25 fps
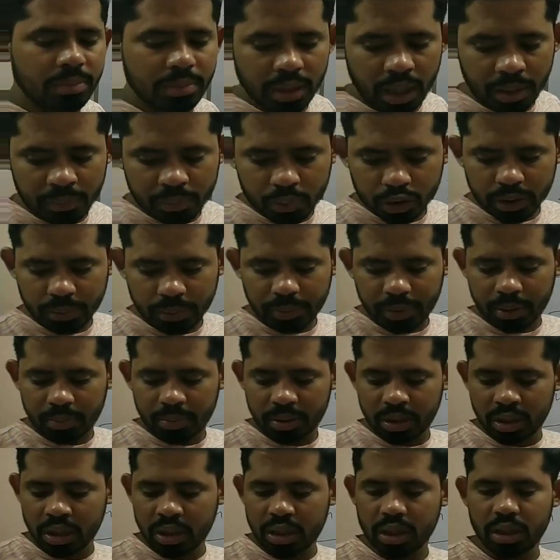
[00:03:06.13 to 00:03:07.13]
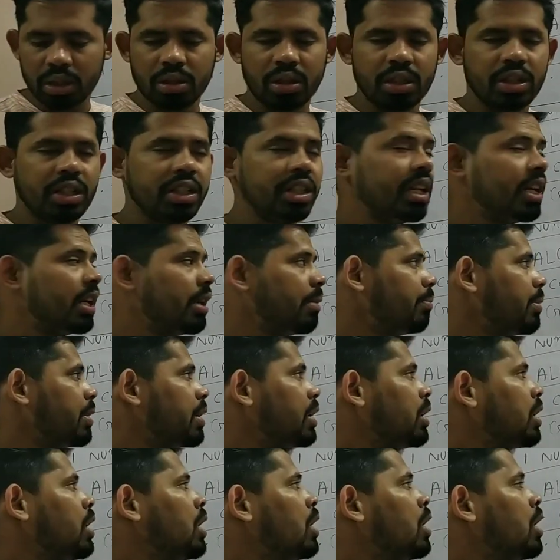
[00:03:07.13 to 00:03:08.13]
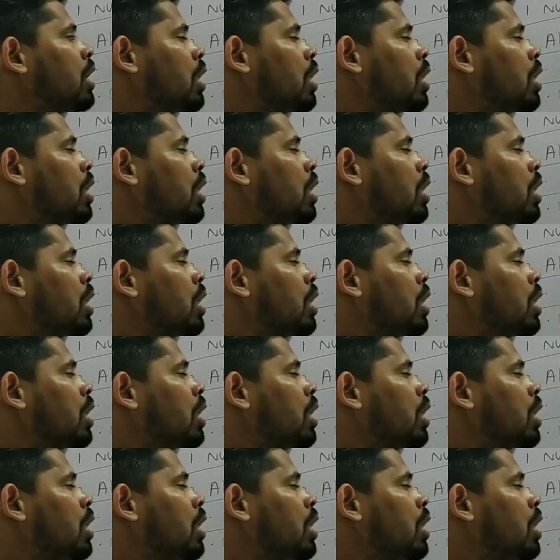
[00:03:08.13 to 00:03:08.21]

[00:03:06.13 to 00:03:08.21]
है हमें आपको चैप्टर में लिखा होगा रियल नंबर